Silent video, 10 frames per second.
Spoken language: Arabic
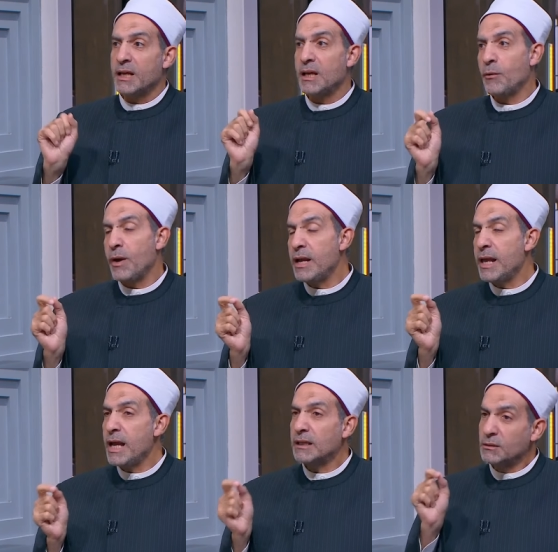لو
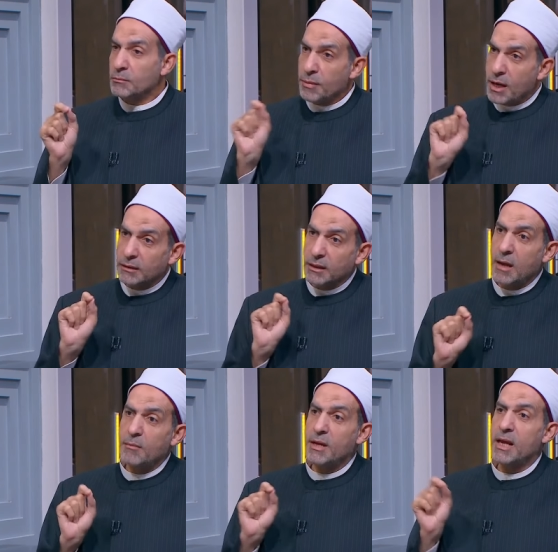أنا هكتب بعض
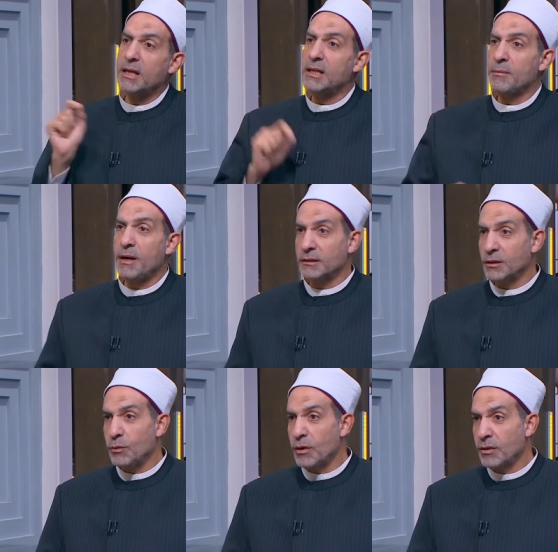أملاكي لبعض
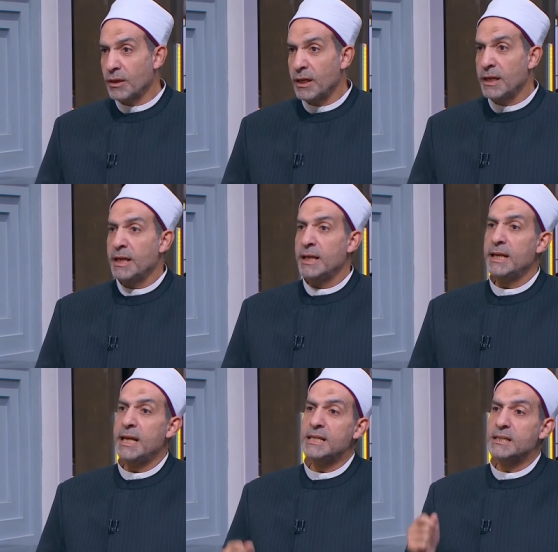الورثة
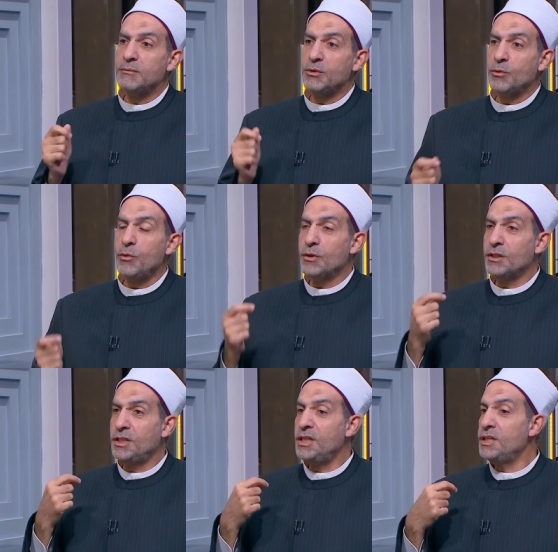لازم
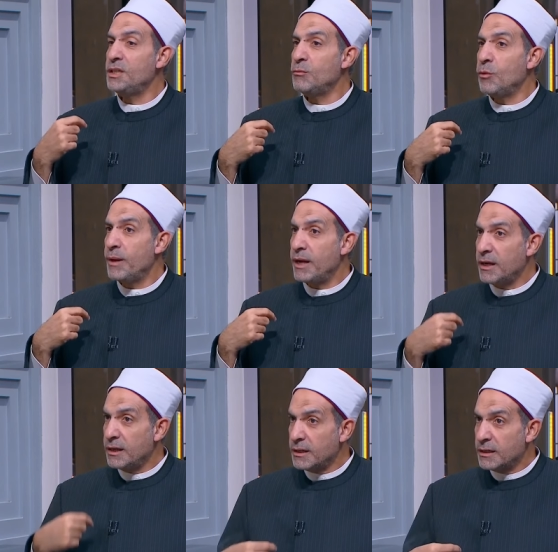يكون عندي
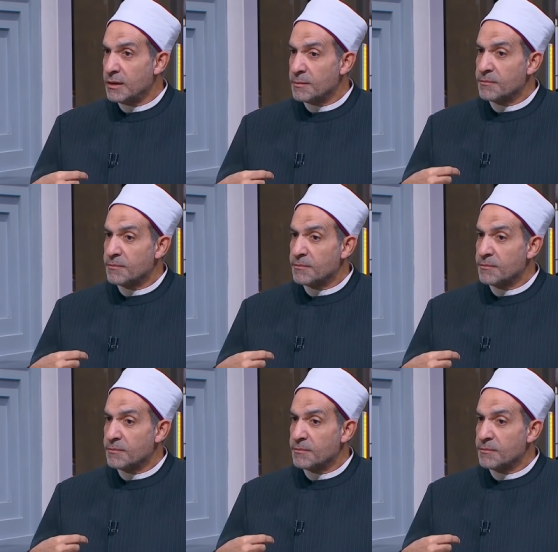مبرر